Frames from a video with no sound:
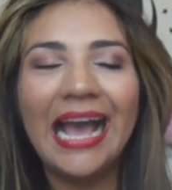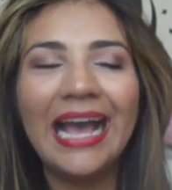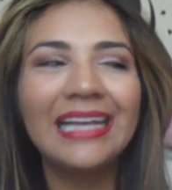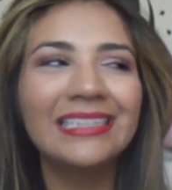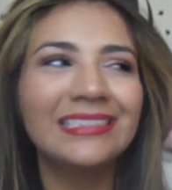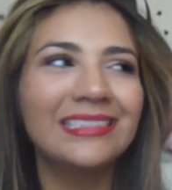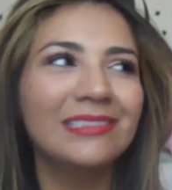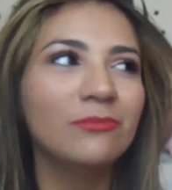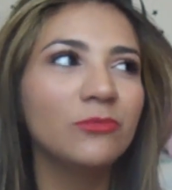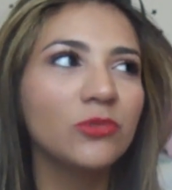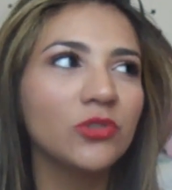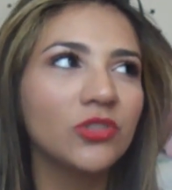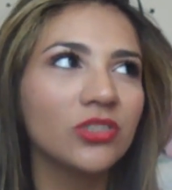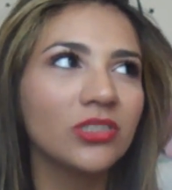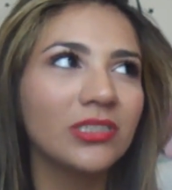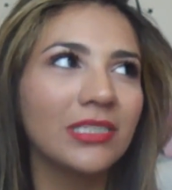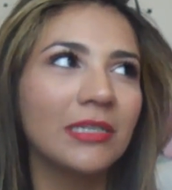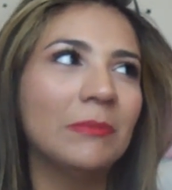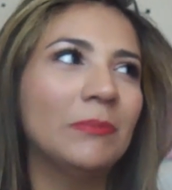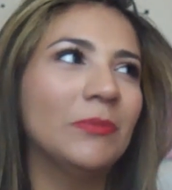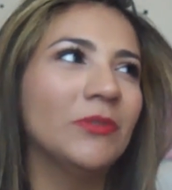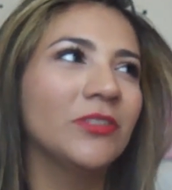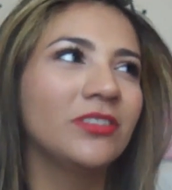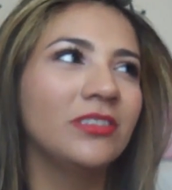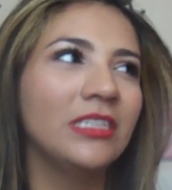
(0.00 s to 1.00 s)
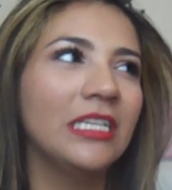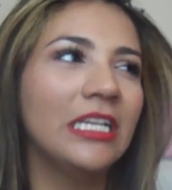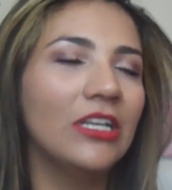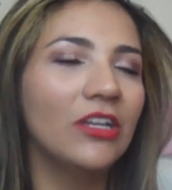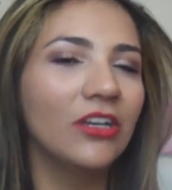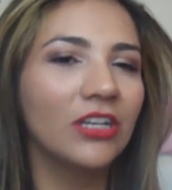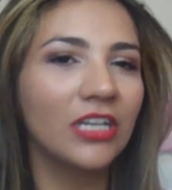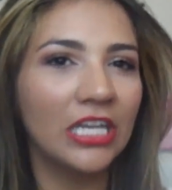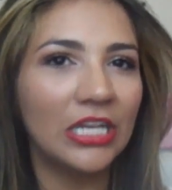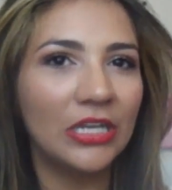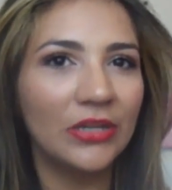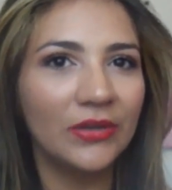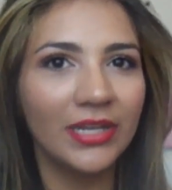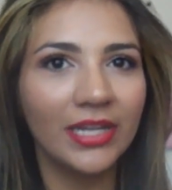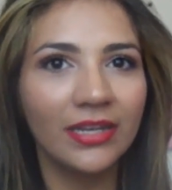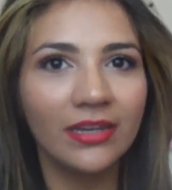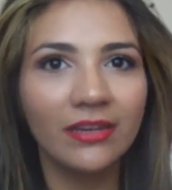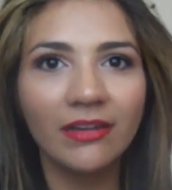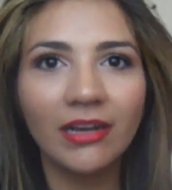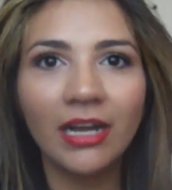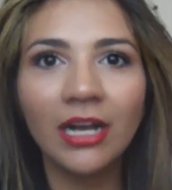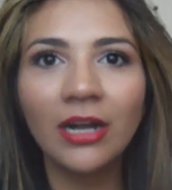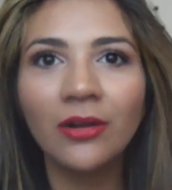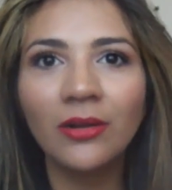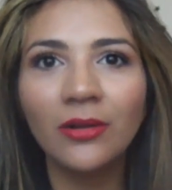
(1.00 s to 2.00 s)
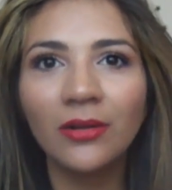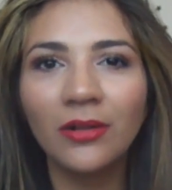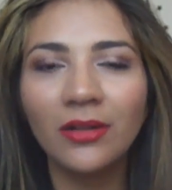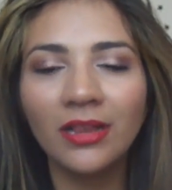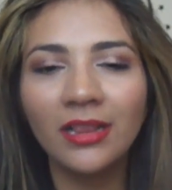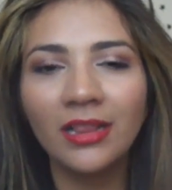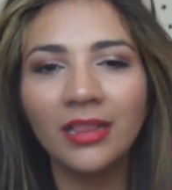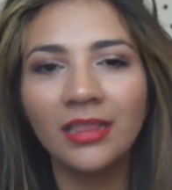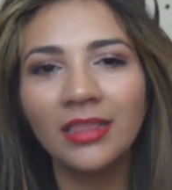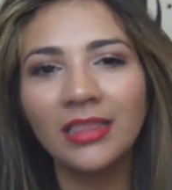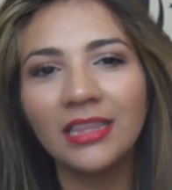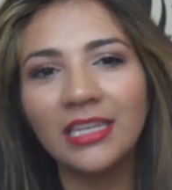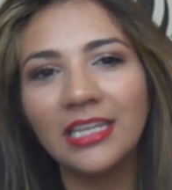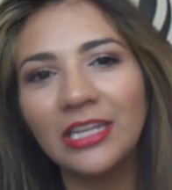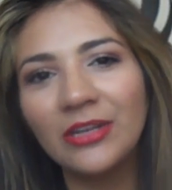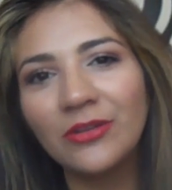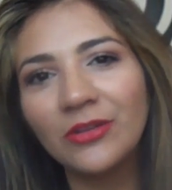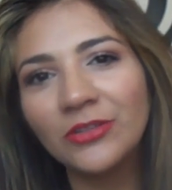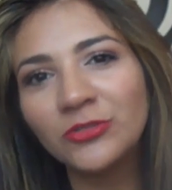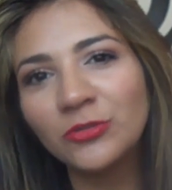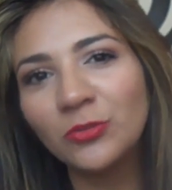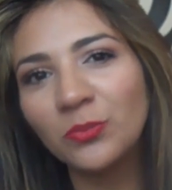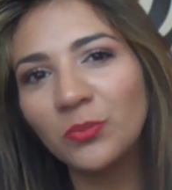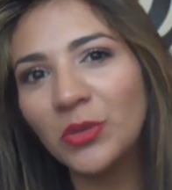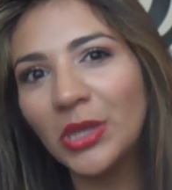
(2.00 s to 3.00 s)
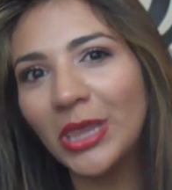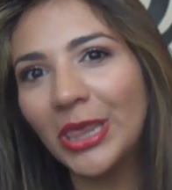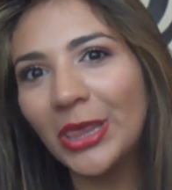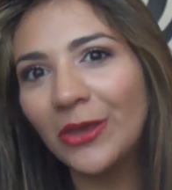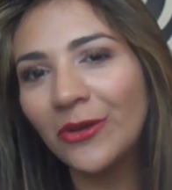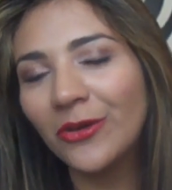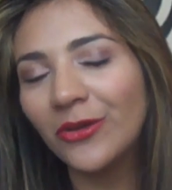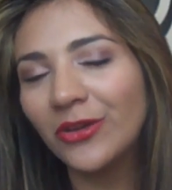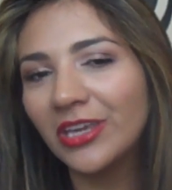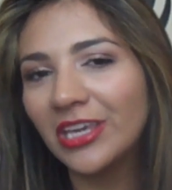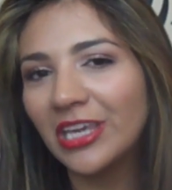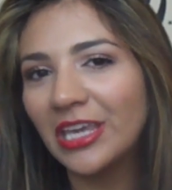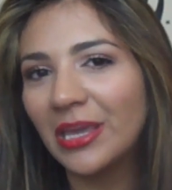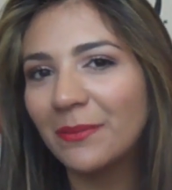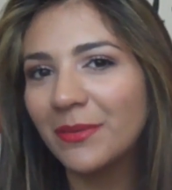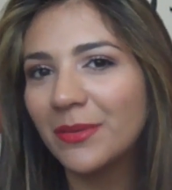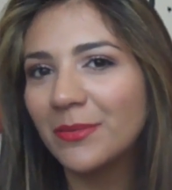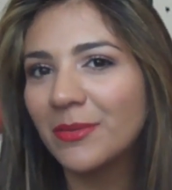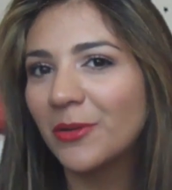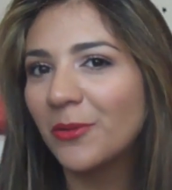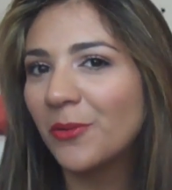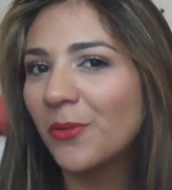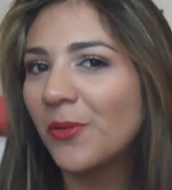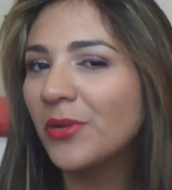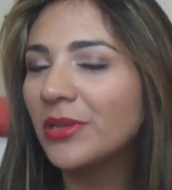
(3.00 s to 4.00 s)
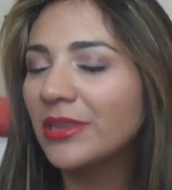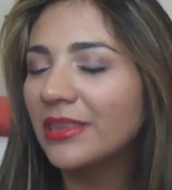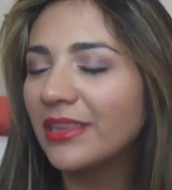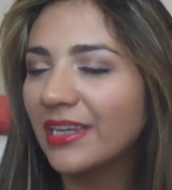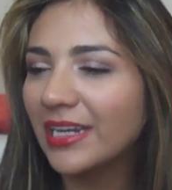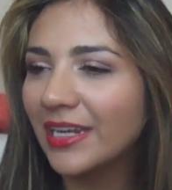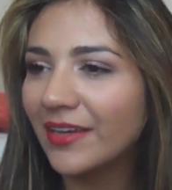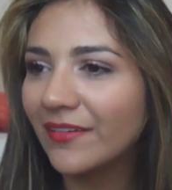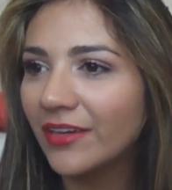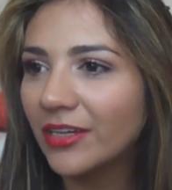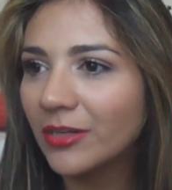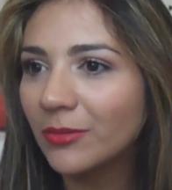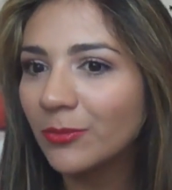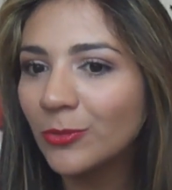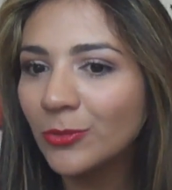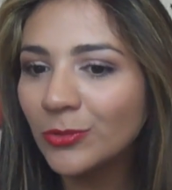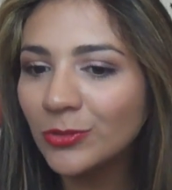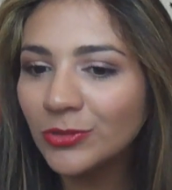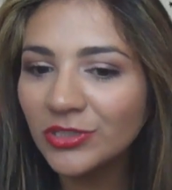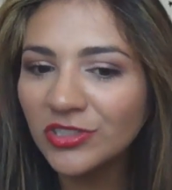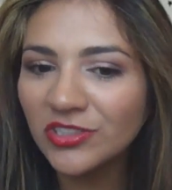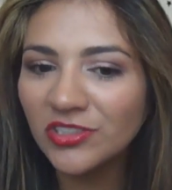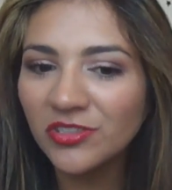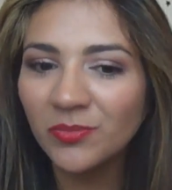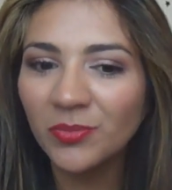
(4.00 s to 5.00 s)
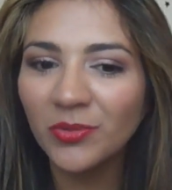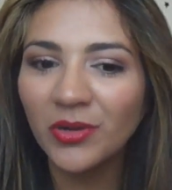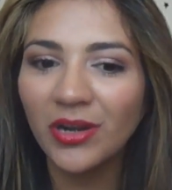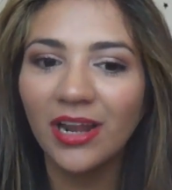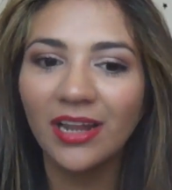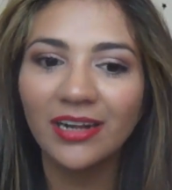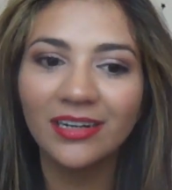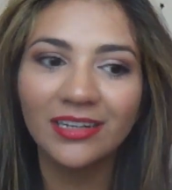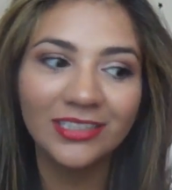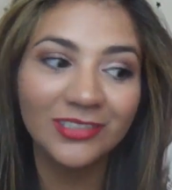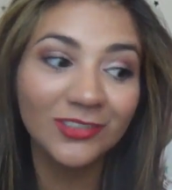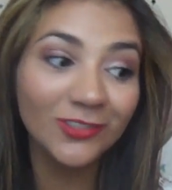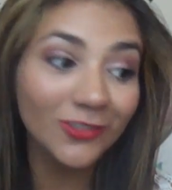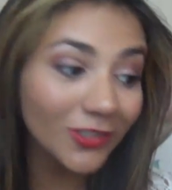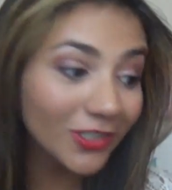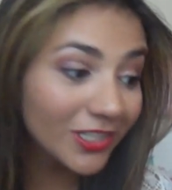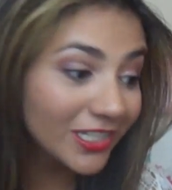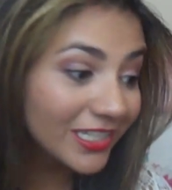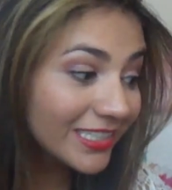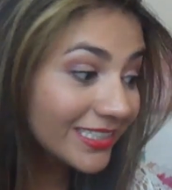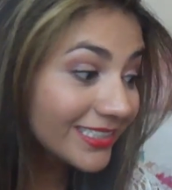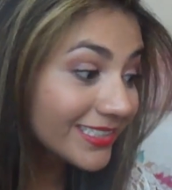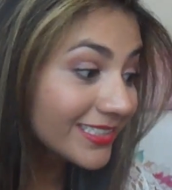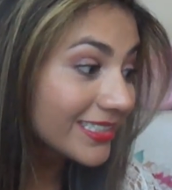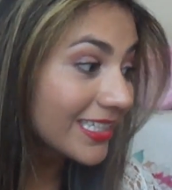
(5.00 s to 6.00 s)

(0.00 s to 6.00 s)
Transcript: Hace mucho tiempo, siglos que no grababa haul y no es un video que a mí me gusta grabar mucho por las razones